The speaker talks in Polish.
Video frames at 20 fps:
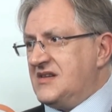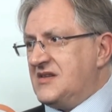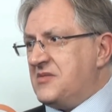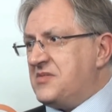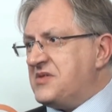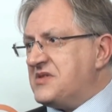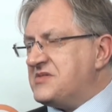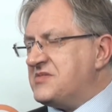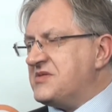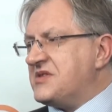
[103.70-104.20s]
no
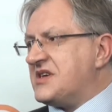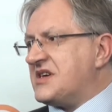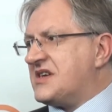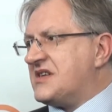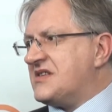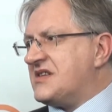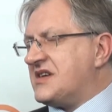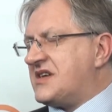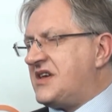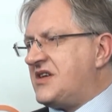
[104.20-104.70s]
powiedzmy
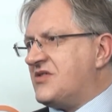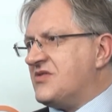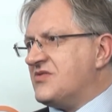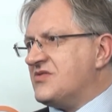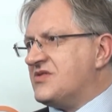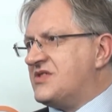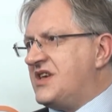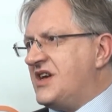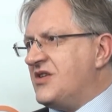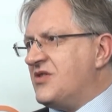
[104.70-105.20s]
tak, takiego
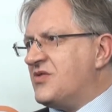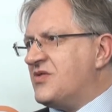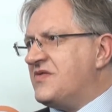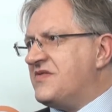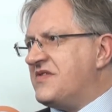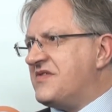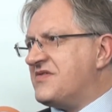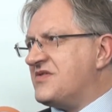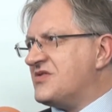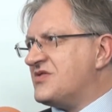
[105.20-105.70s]
dialogu
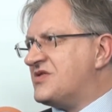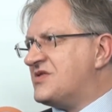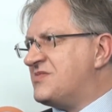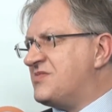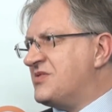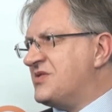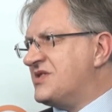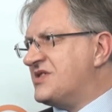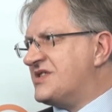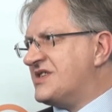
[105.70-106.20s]
wewnątrz
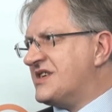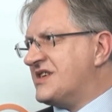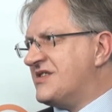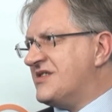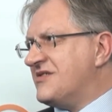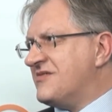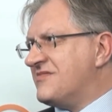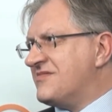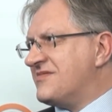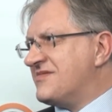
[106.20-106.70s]

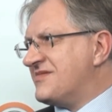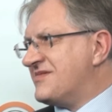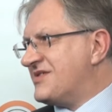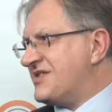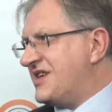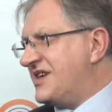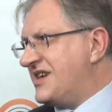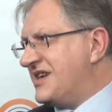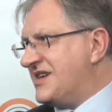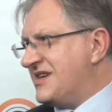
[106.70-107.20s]
społecznego
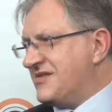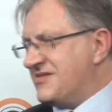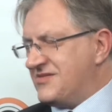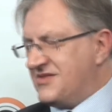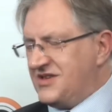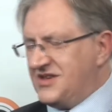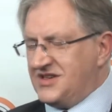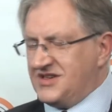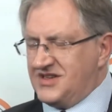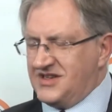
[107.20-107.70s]
nie,
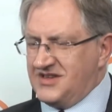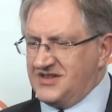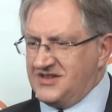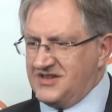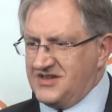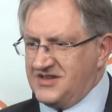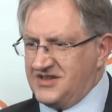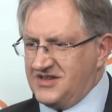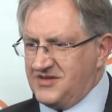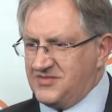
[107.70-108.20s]
nie, nie,
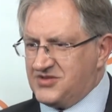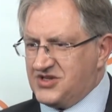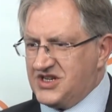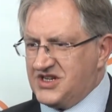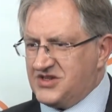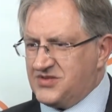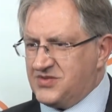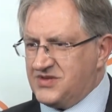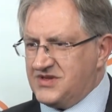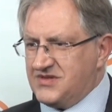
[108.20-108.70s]
nie, nie
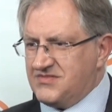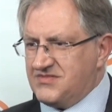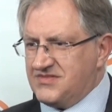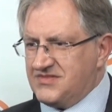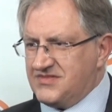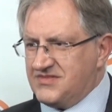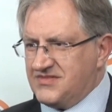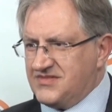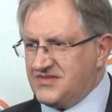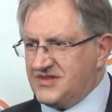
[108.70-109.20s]
przeszły,
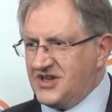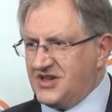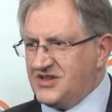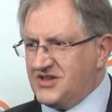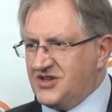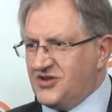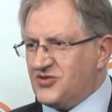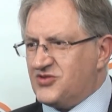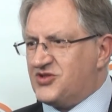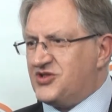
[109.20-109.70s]
nie,
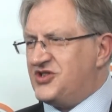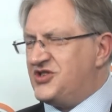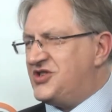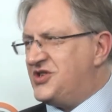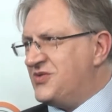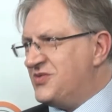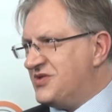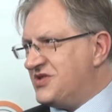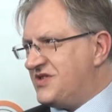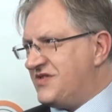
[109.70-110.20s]
nie
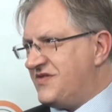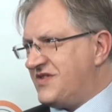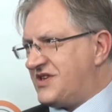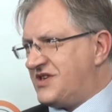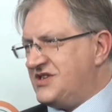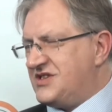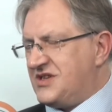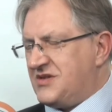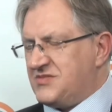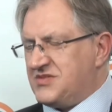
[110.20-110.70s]
oczyściły się w
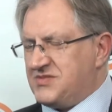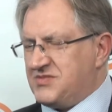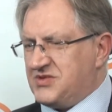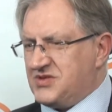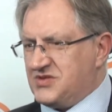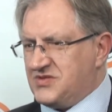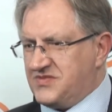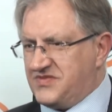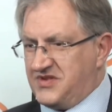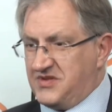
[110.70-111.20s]
jakiś tam
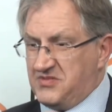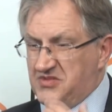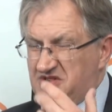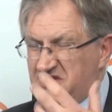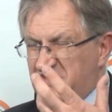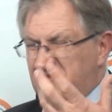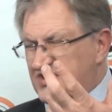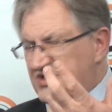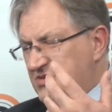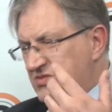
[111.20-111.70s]
sposób nim.
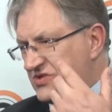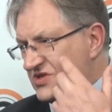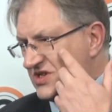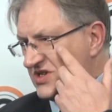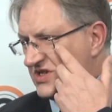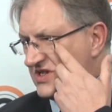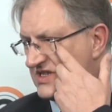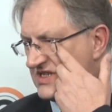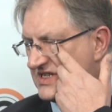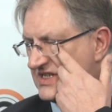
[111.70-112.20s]
Oczywiście można
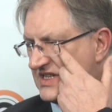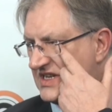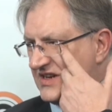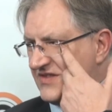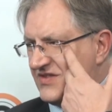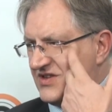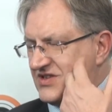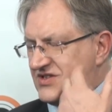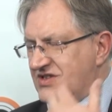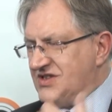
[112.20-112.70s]
się
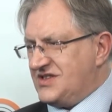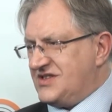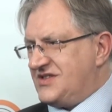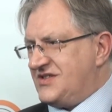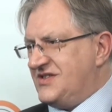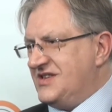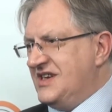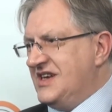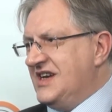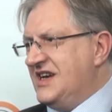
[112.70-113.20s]
zastanawiać, czy jest
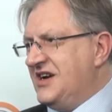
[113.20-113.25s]
to